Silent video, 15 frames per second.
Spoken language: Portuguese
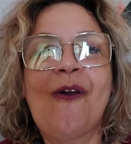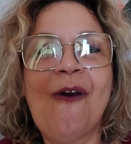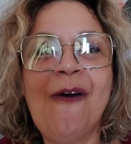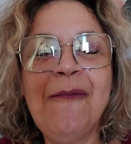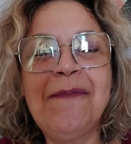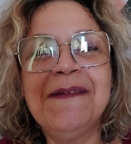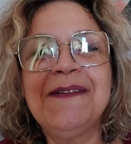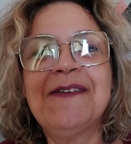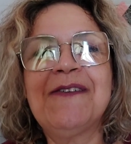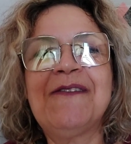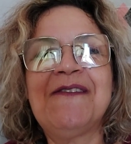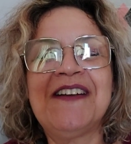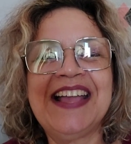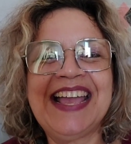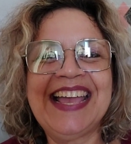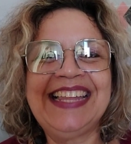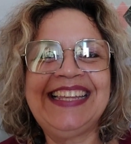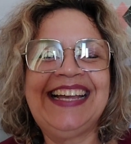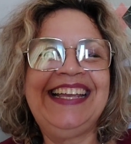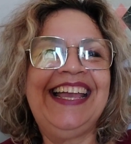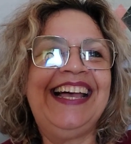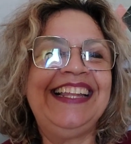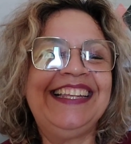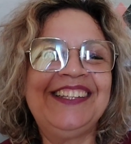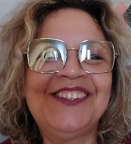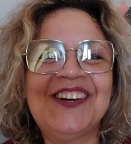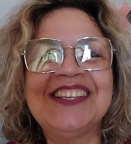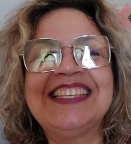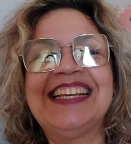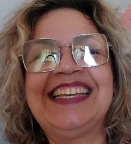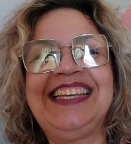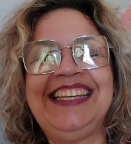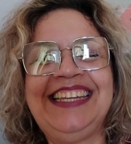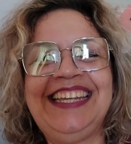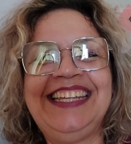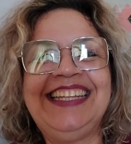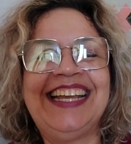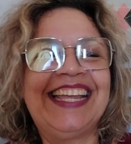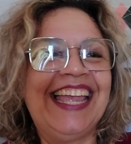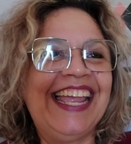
comprem com ela, é ela nossa querida,